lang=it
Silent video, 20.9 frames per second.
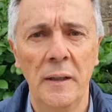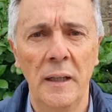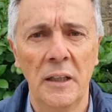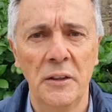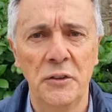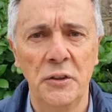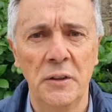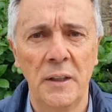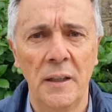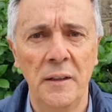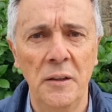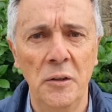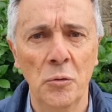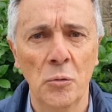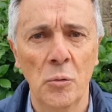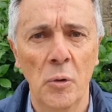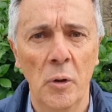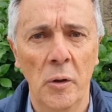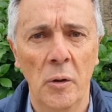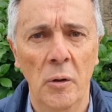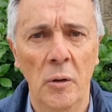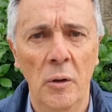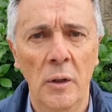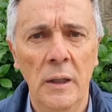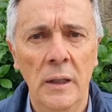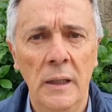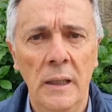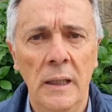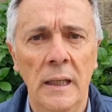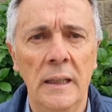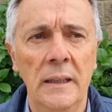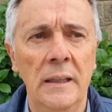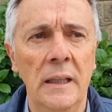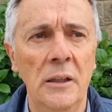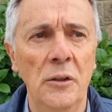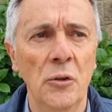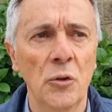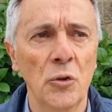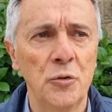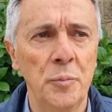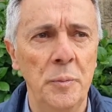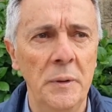della città di Nuoro e
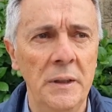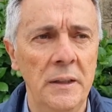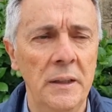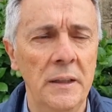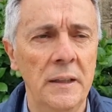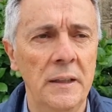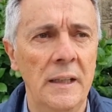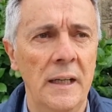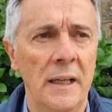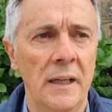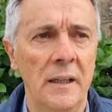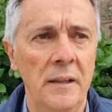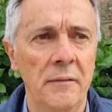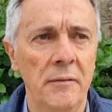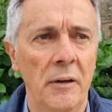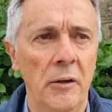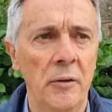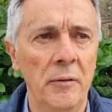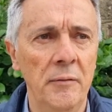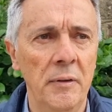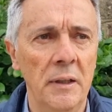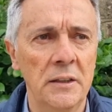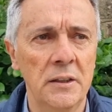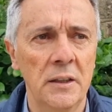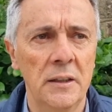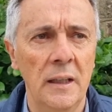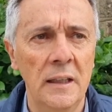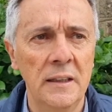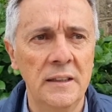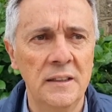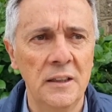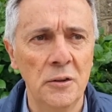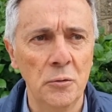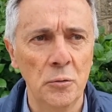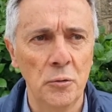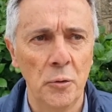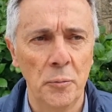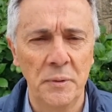degli ospiti che arrivano invece dall'istituto